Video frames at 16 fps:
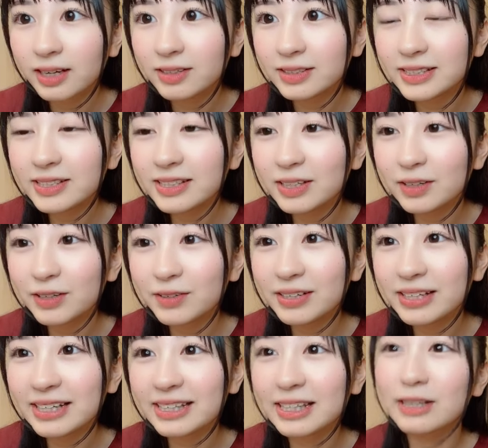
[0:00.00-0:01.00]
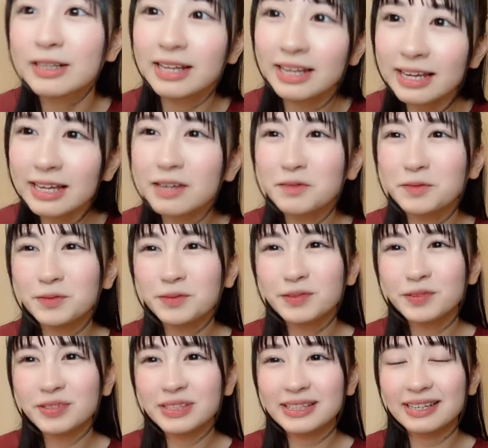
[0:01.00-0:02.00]
うちわでお祝いできてね本
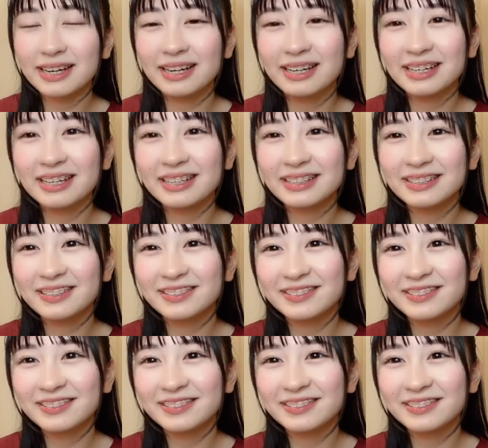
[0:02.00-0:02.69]
当にありがとう